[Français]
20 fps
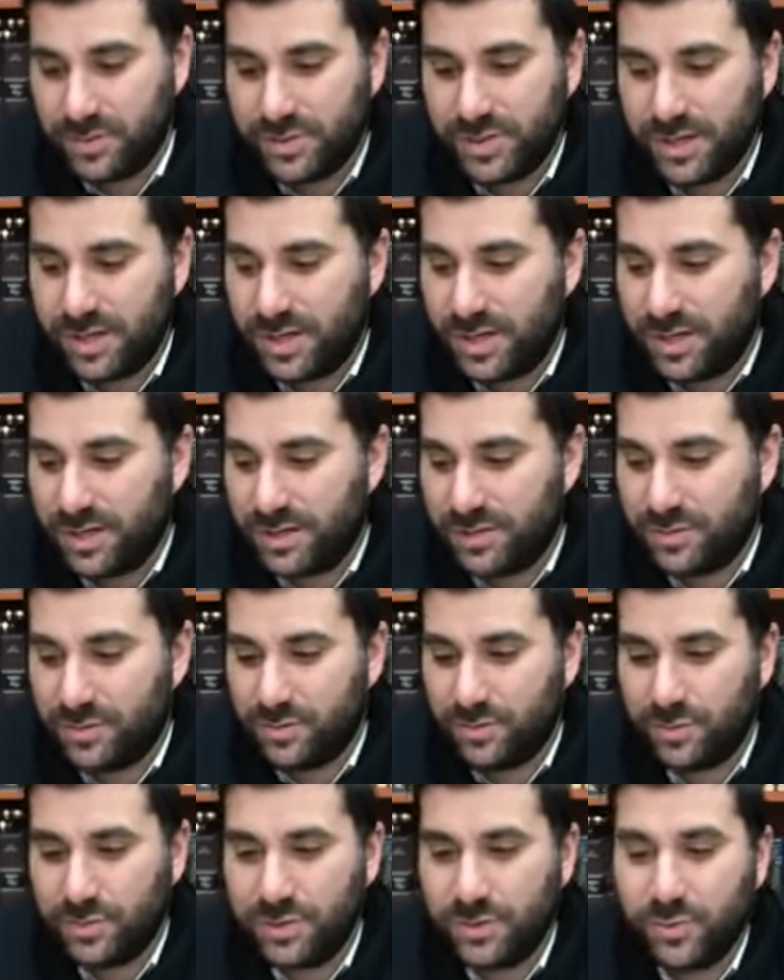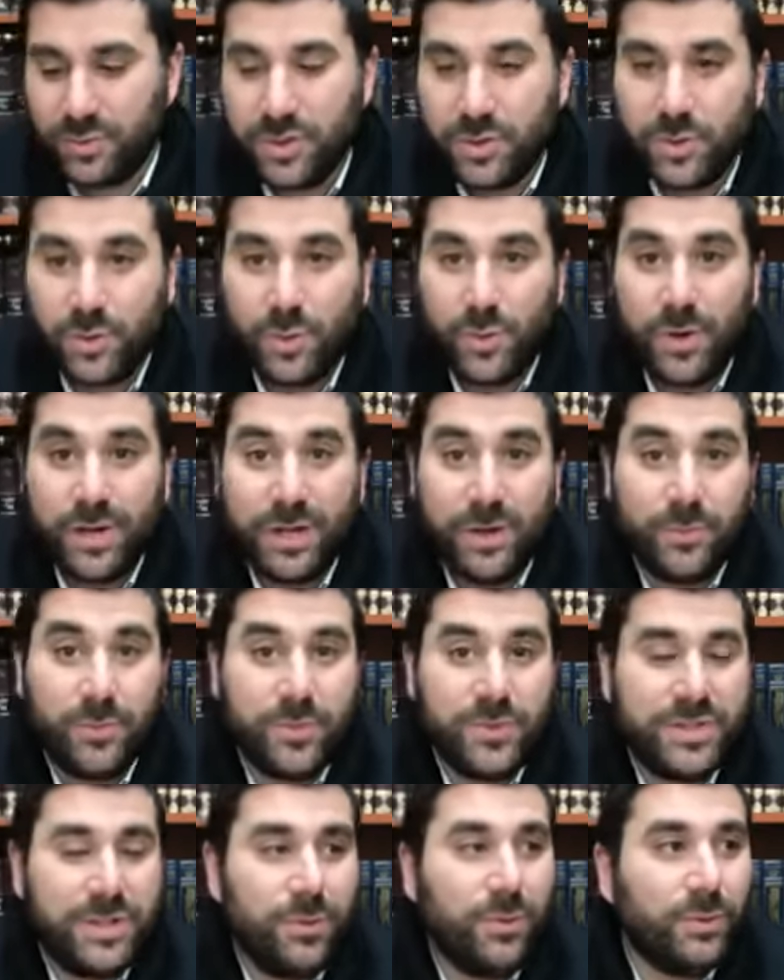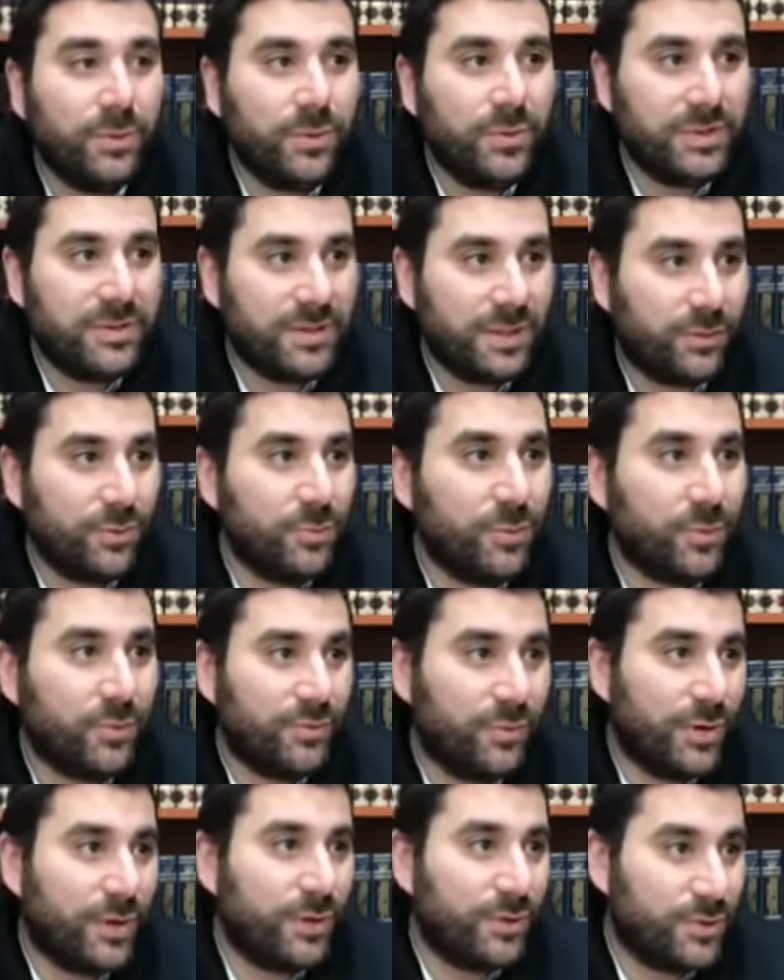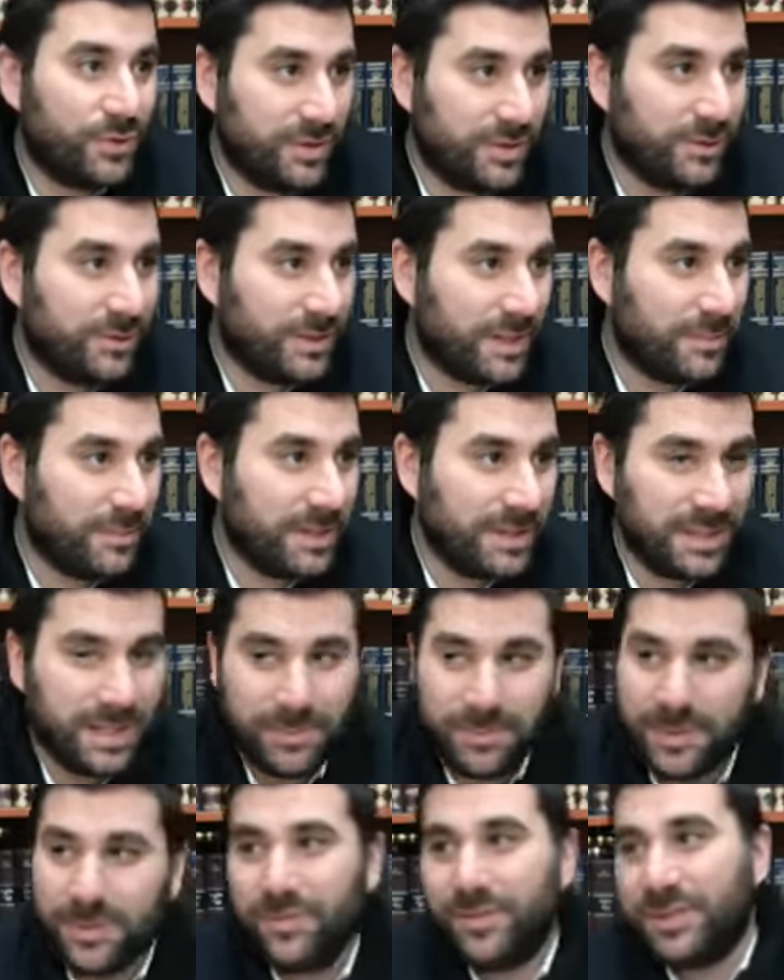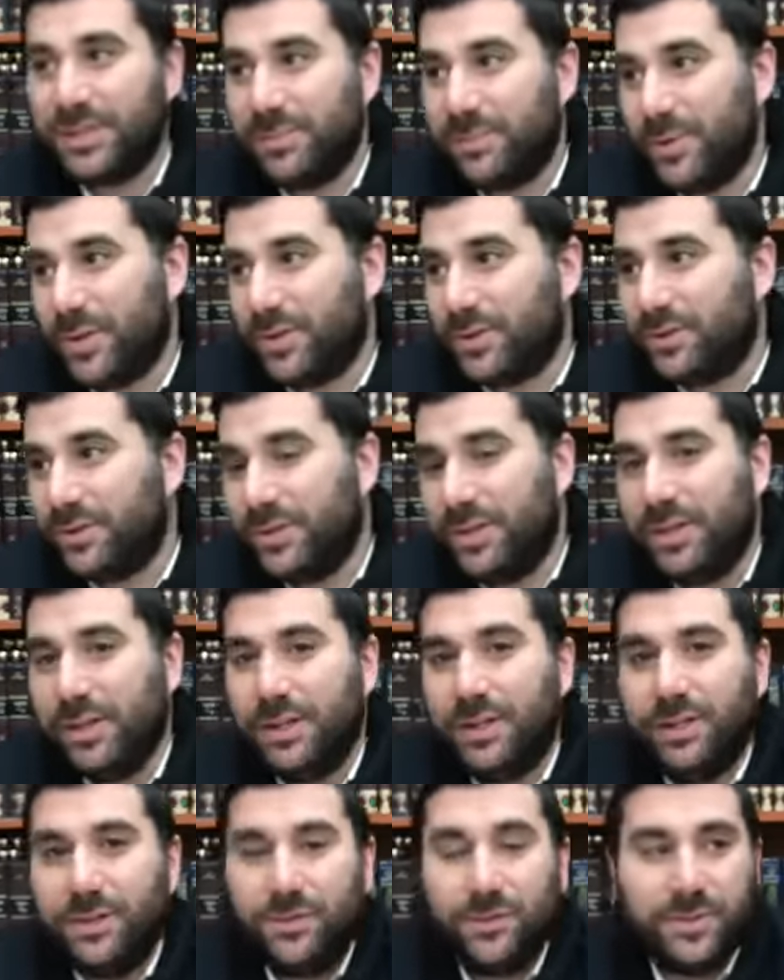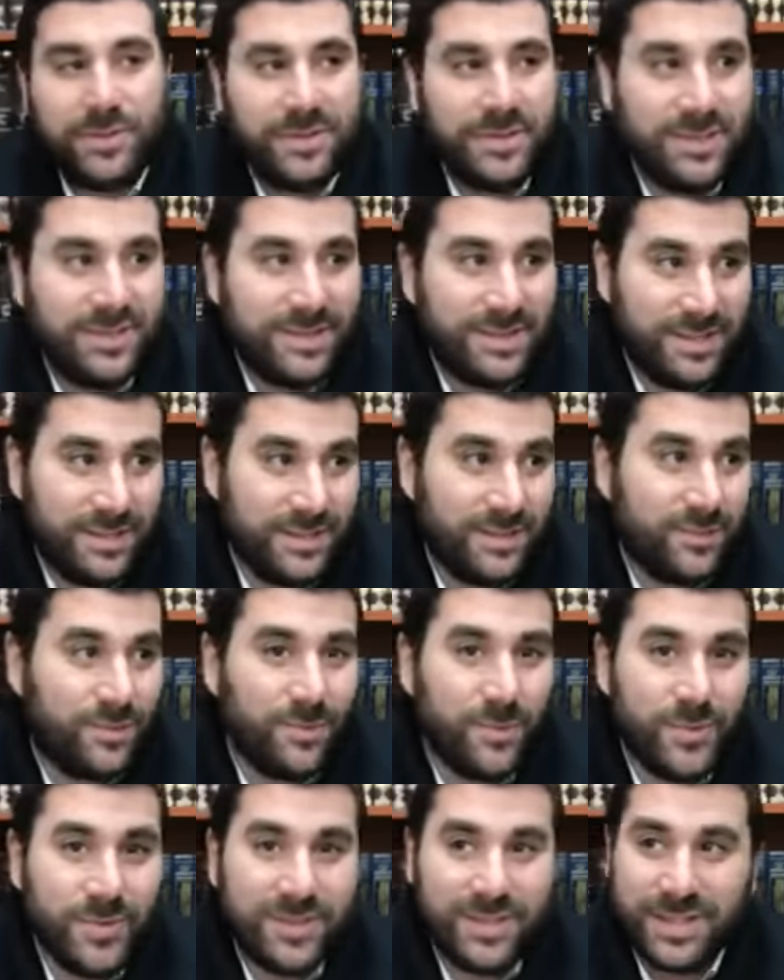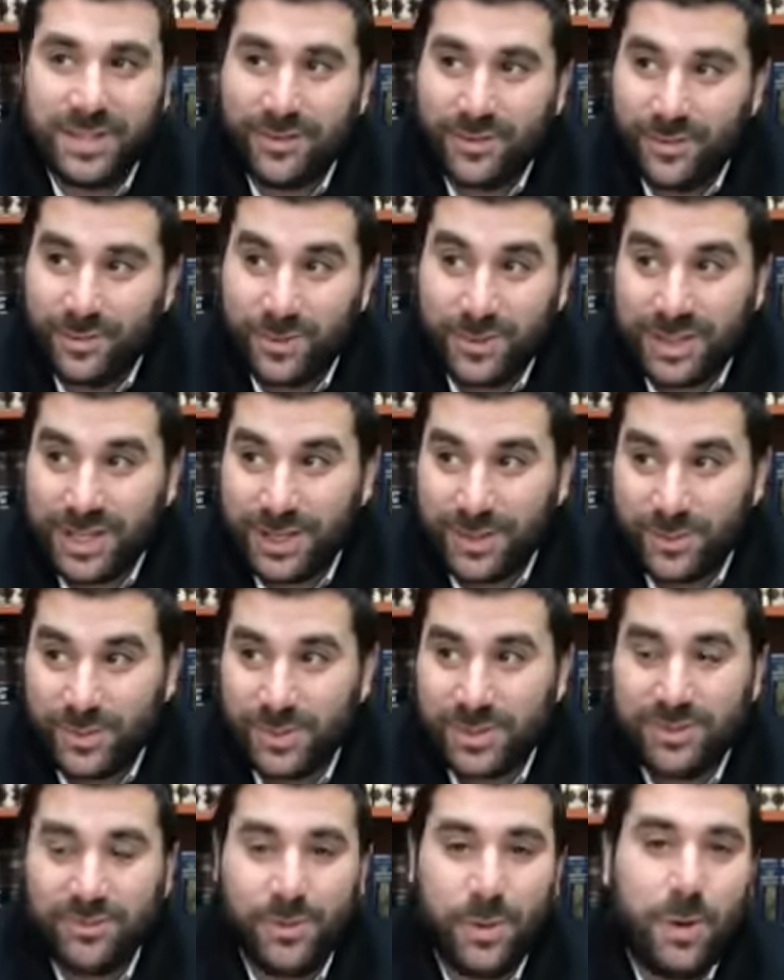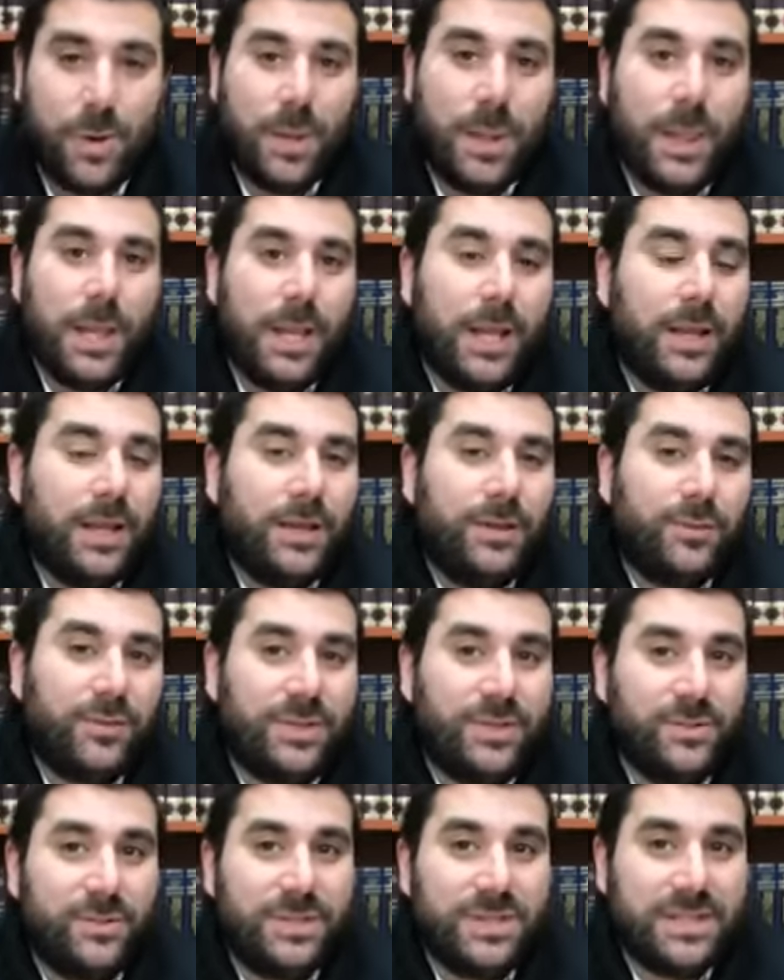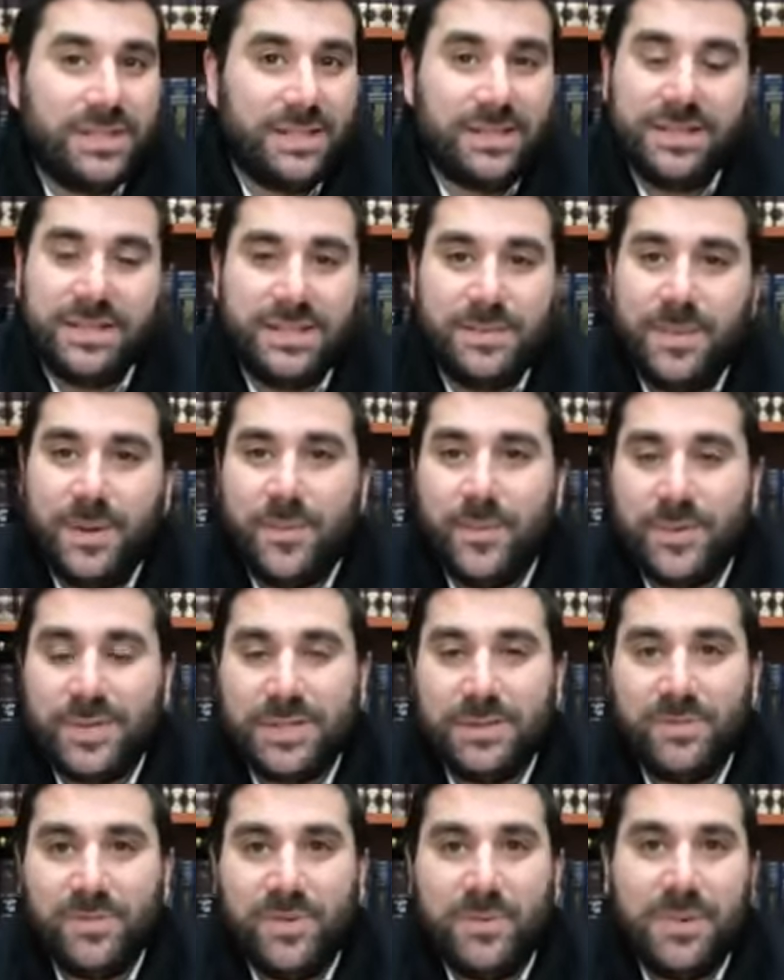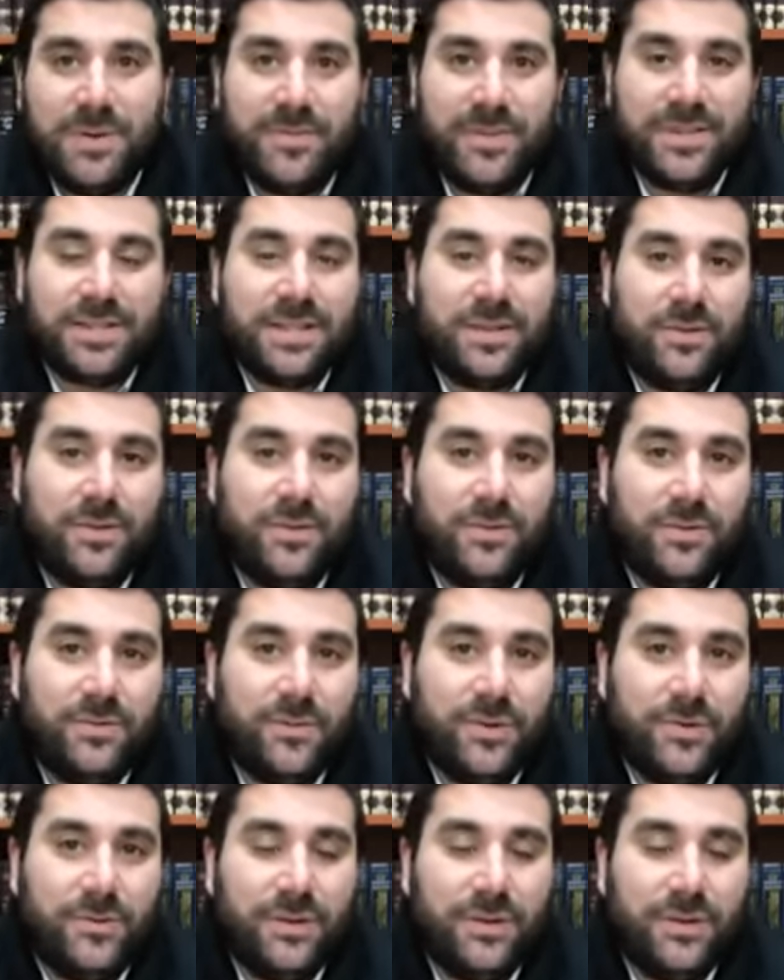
euh, tous, les, jours loin, et en plus c'est honteux, c'est-à-dire tout le monde voit que, ta manne n'est pas devant ta porte. Donc c'est tout le monde sait que, quel est ton niveau. Donc ils ont dit, c'est pas possible, on va pas faire ça, on,